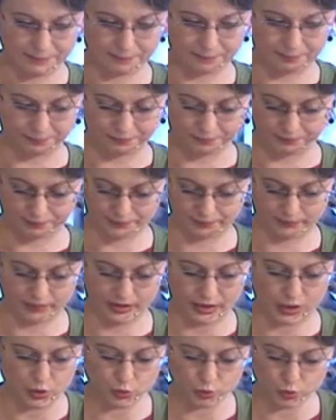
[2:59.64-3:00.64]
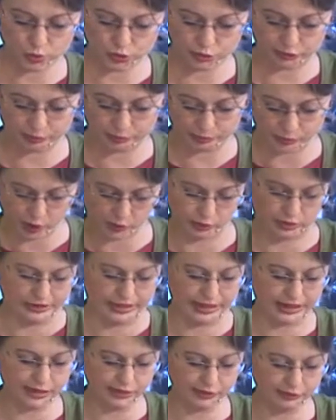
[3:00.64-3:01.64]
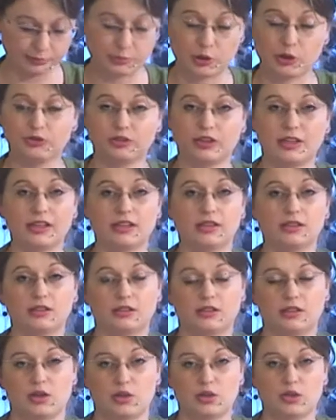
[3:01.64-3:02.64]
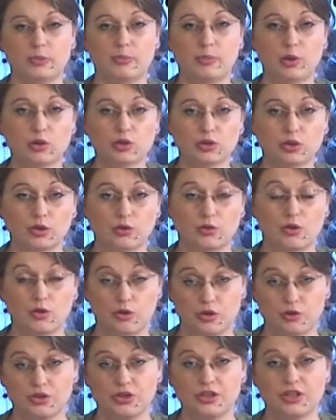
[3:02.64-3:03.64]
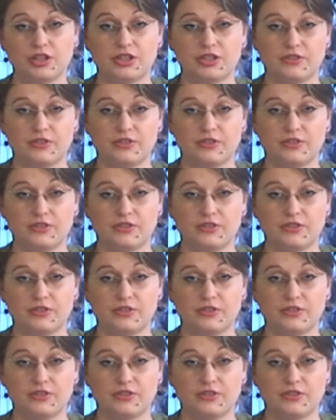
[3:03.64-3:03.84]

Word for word: Mm, już w piątek. W piątek rozpoczną o godzinie